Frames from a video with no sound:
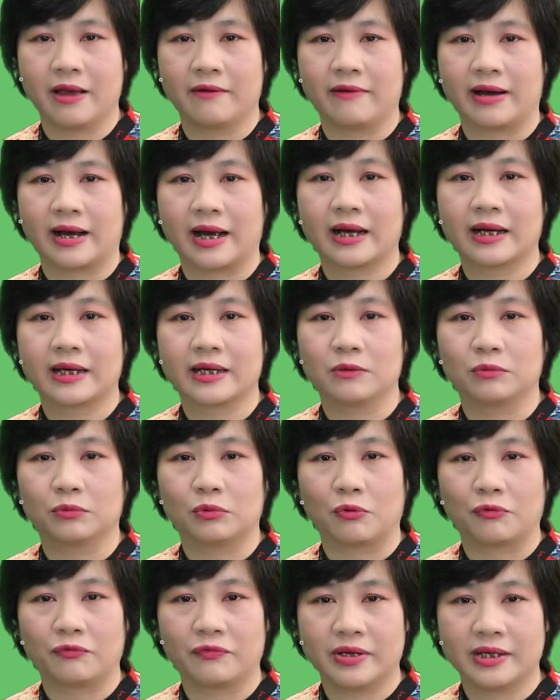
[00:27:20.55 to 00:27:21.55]
và các cái yếu
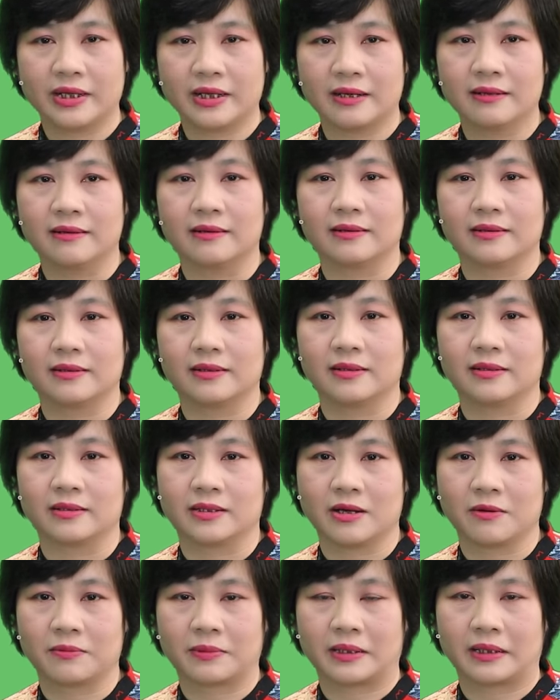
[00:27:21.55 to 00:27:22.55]
tố vi lượng ở
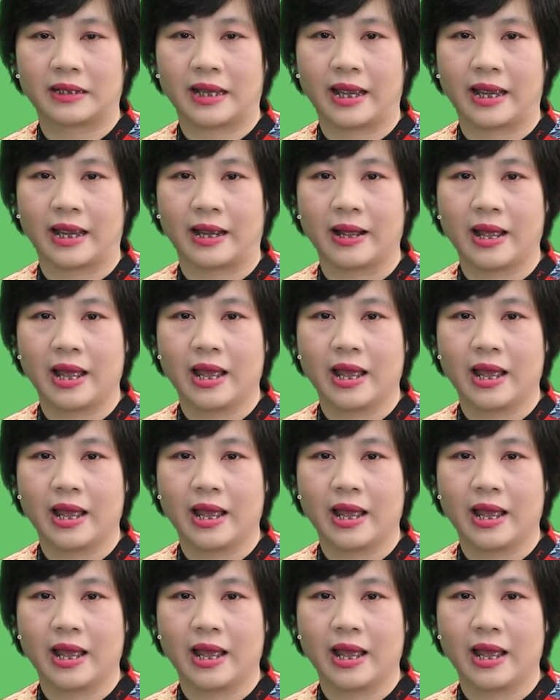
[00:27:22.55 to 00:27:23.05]
trong cơ thể.